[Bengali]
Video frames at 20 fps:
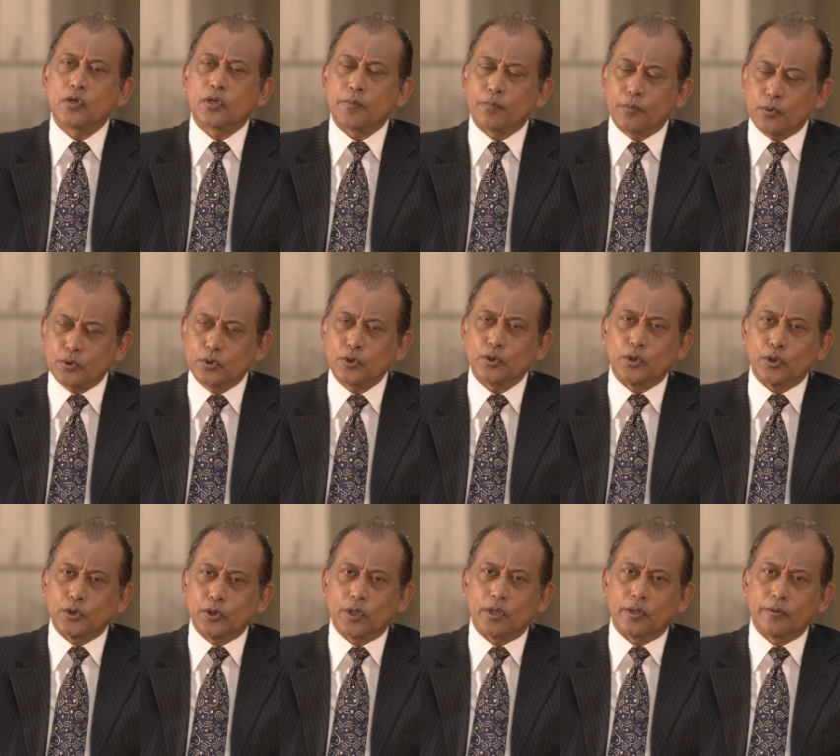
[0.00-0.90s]
ওকে প্রস্তুত
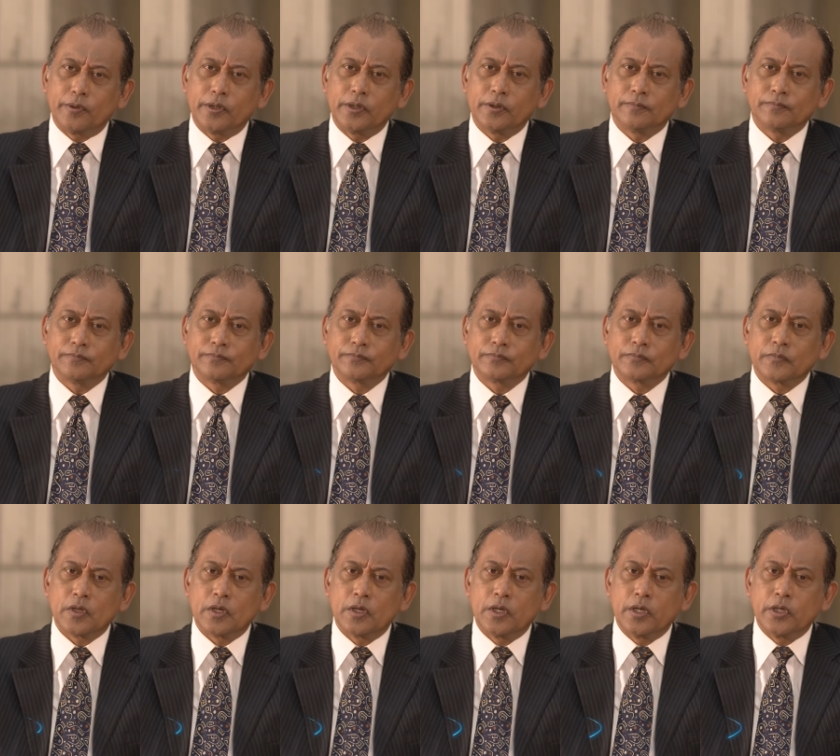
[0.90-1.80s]
হতে হবে
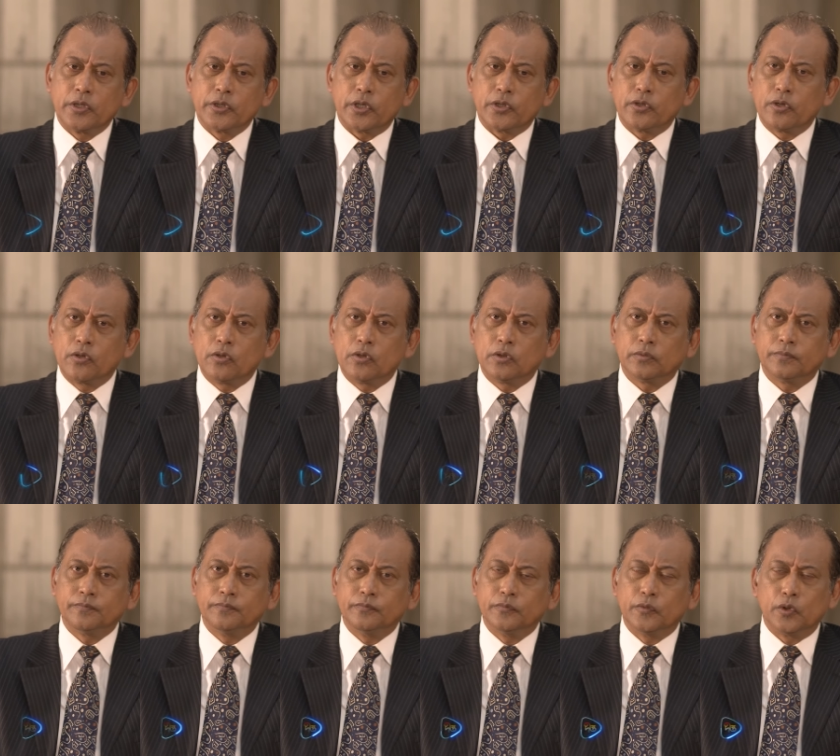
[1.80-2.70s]
সেজন্য
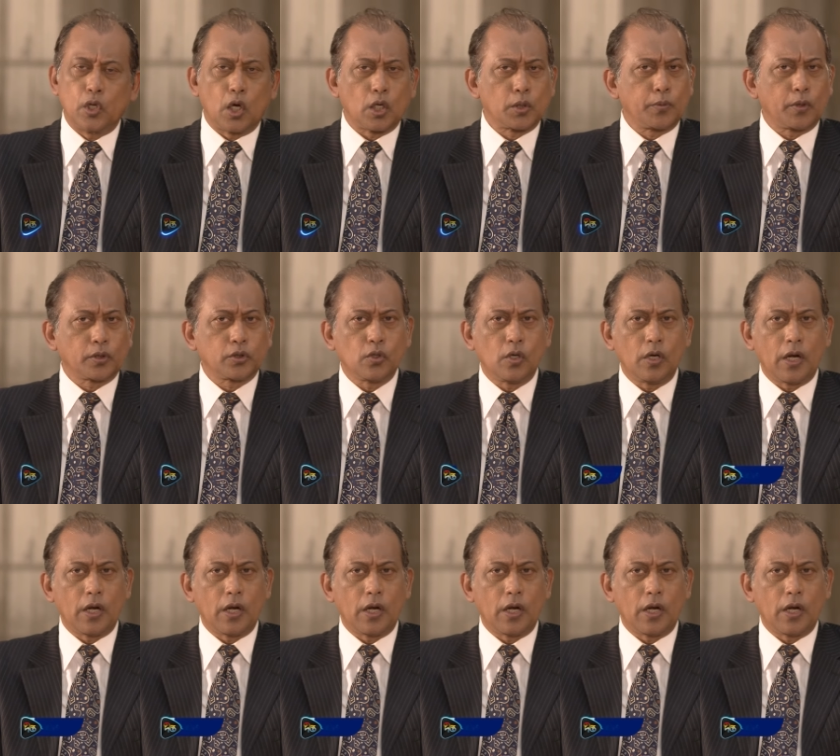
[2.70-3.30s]
দশ বছর